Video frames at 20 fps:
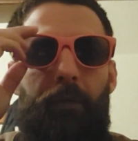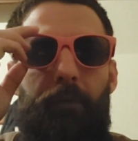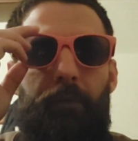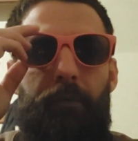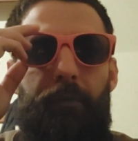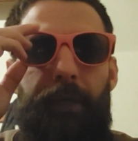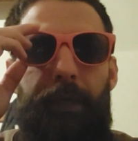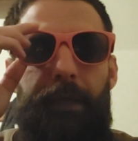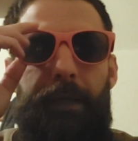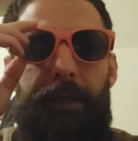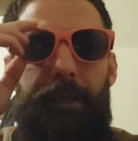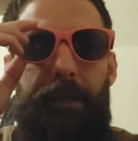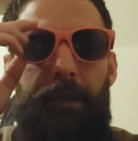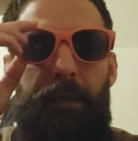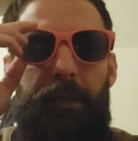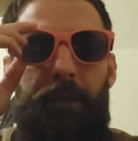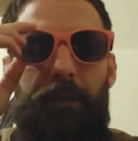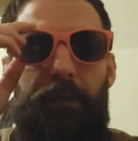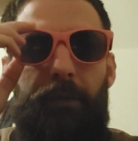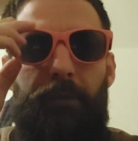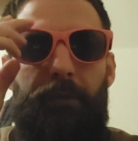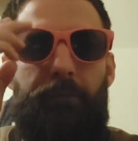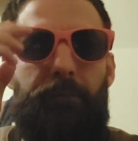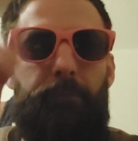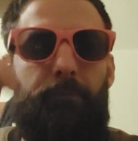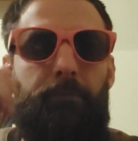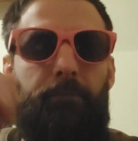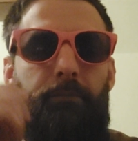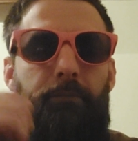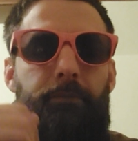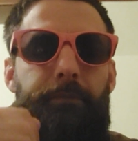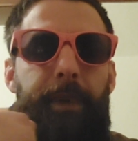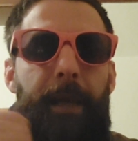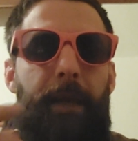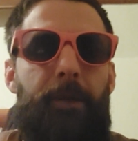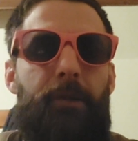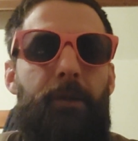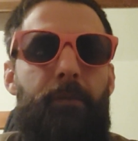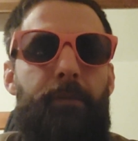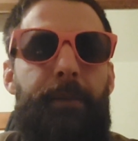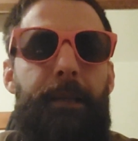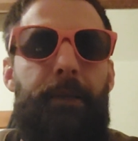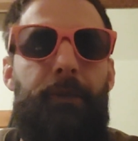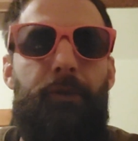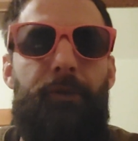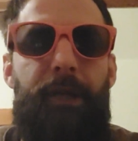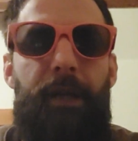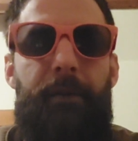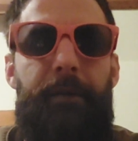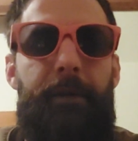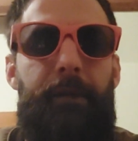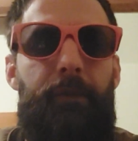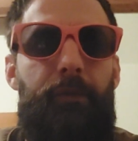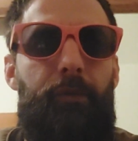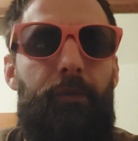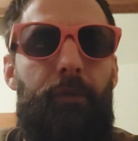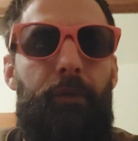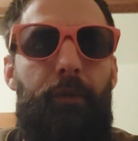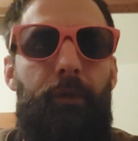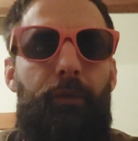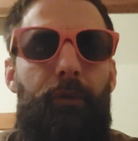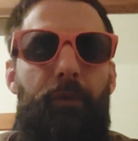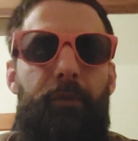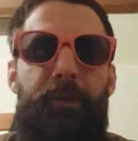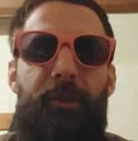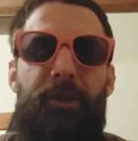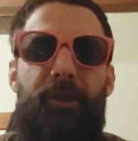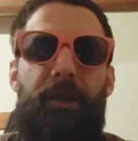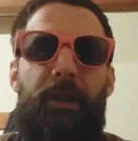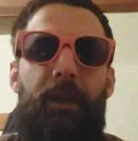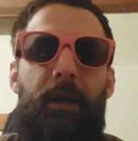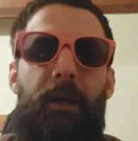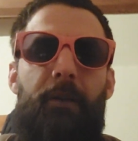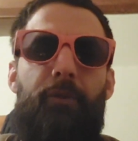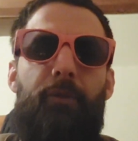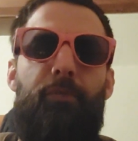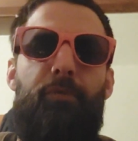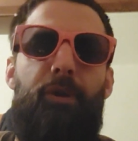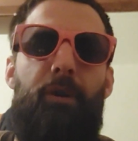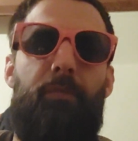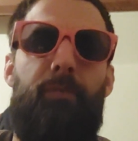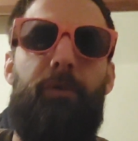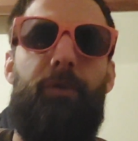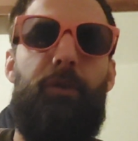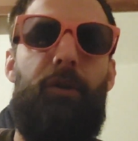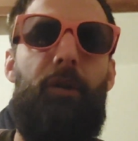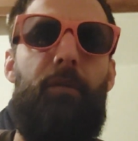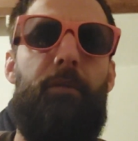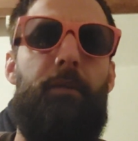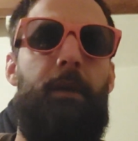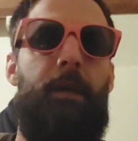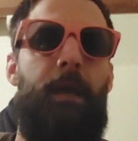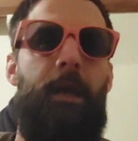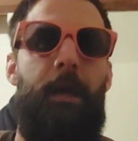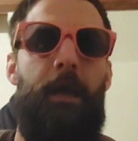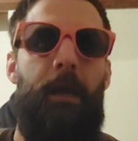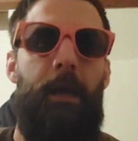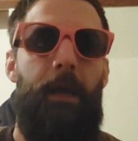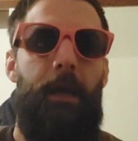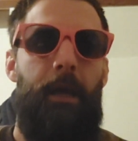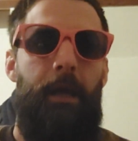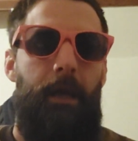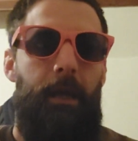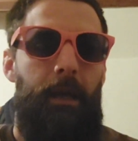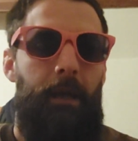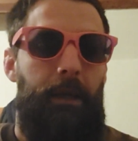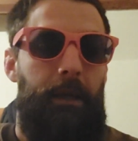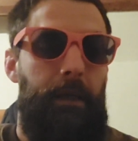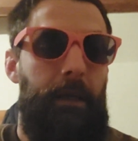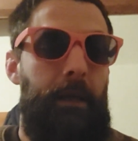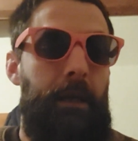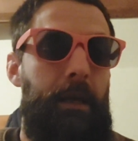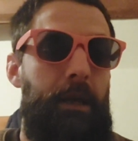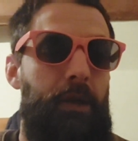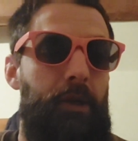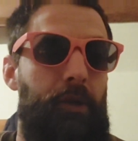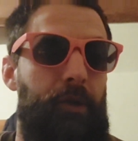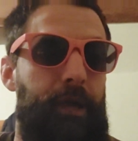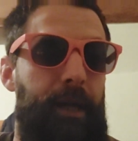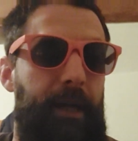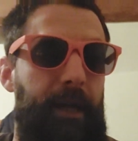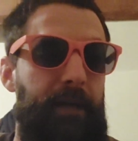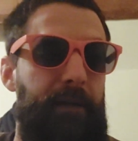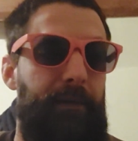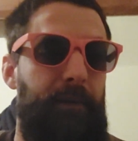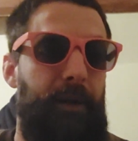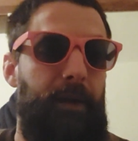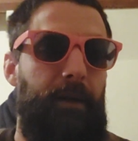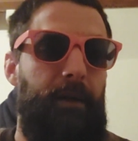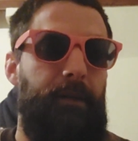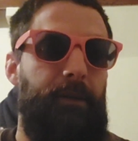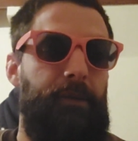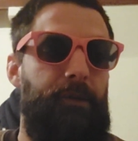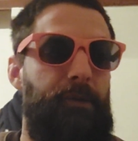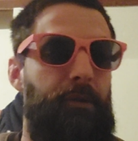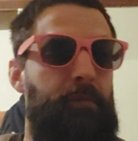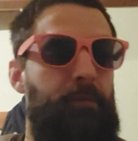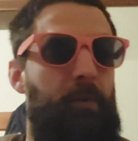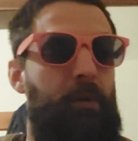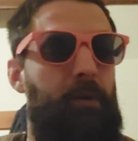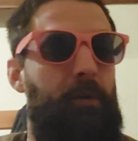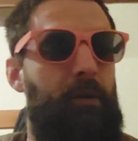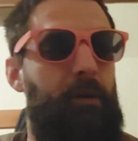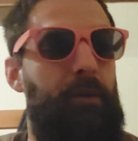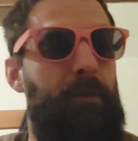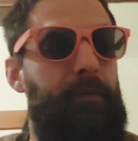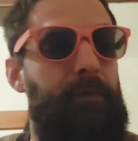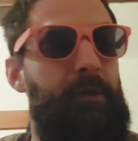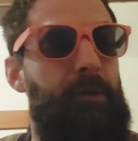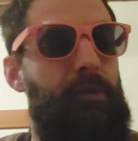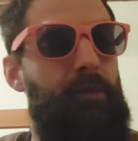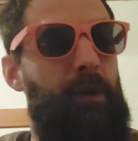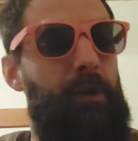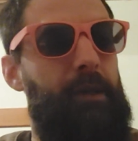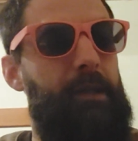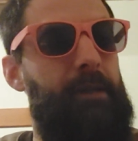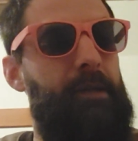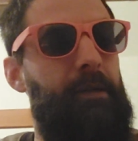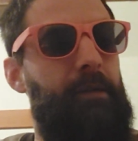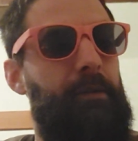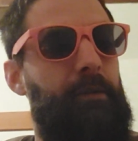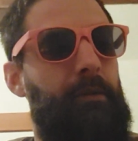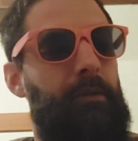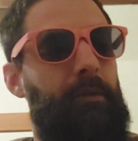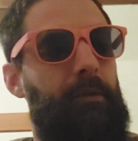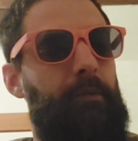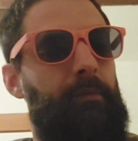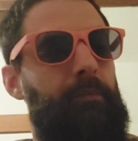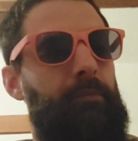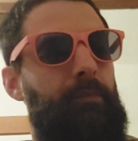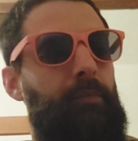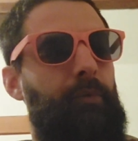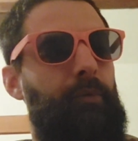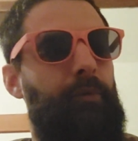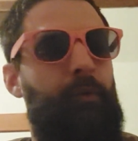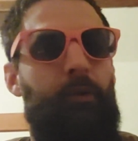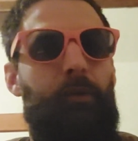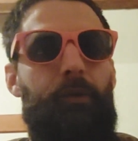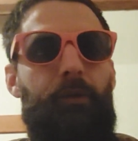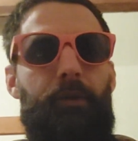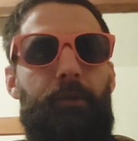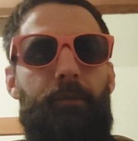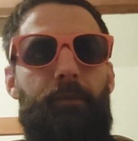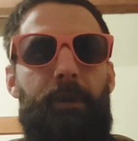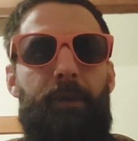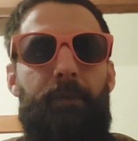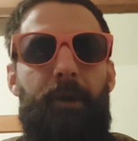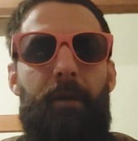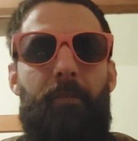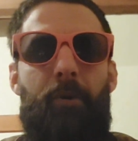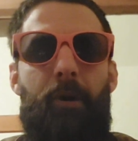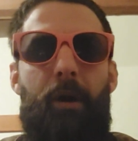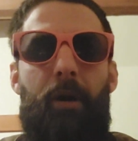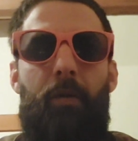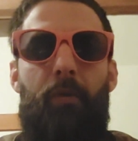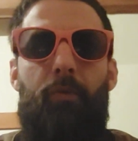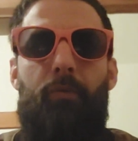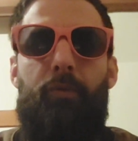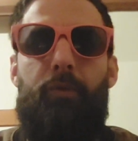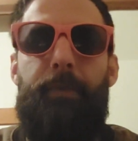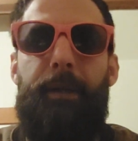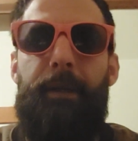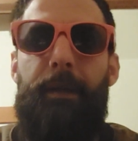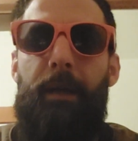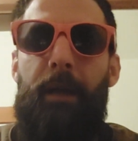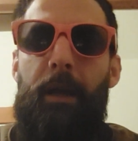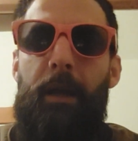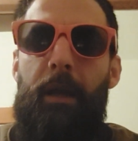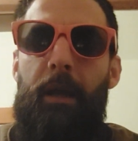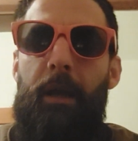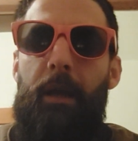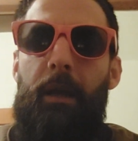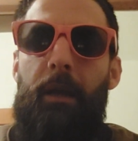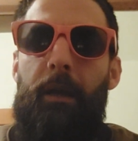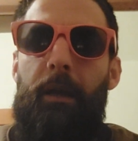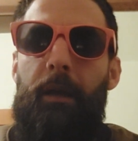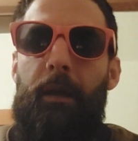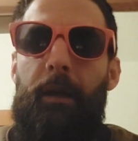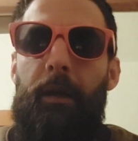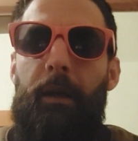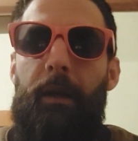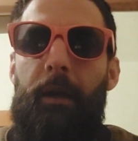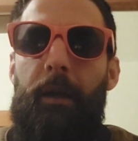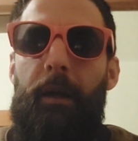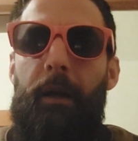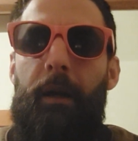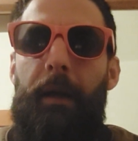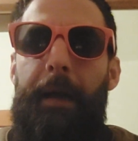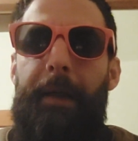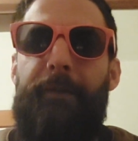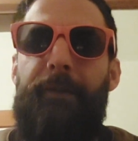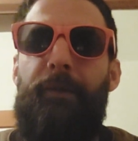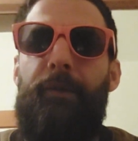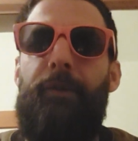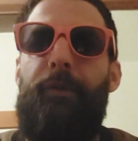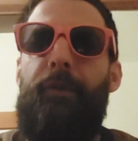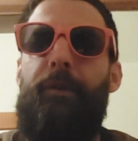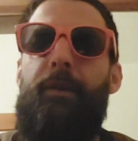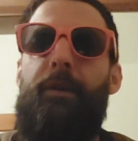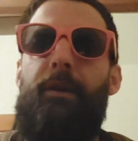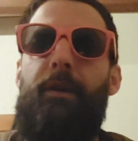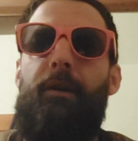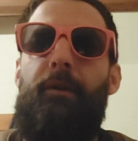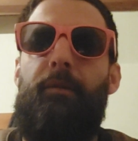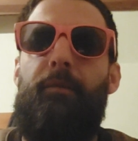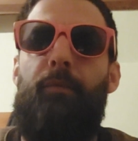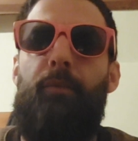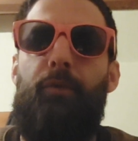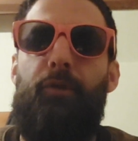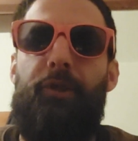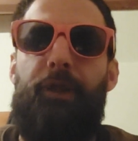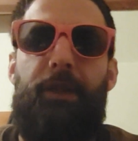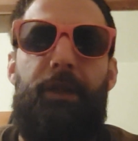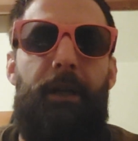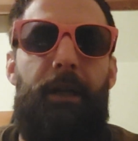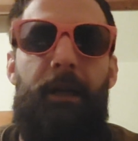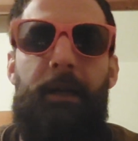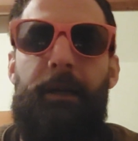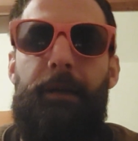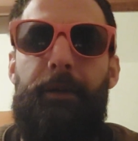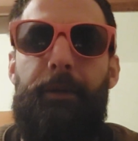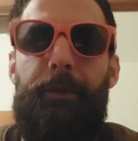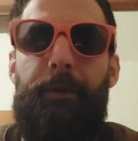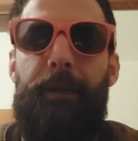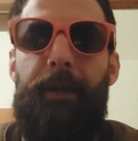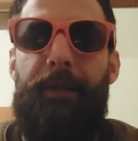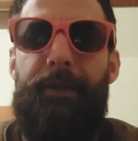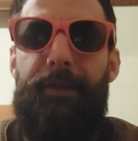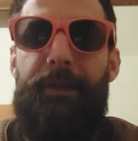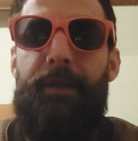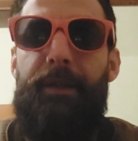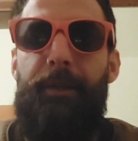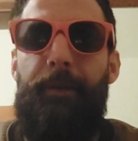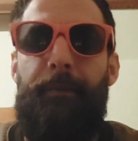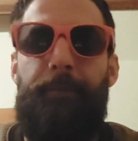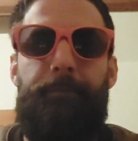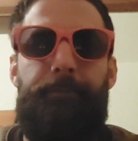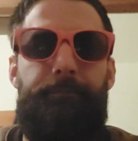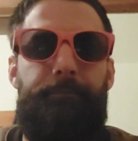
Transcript: Vous allez dire, euh, par exemple, là je travaille euh, sur, mes chakras depuis un bout de temps, et j'en arrive à seulement en visualisant, euh, bon c'est pas vraiment un rouge, mais à sentir mon chakra racine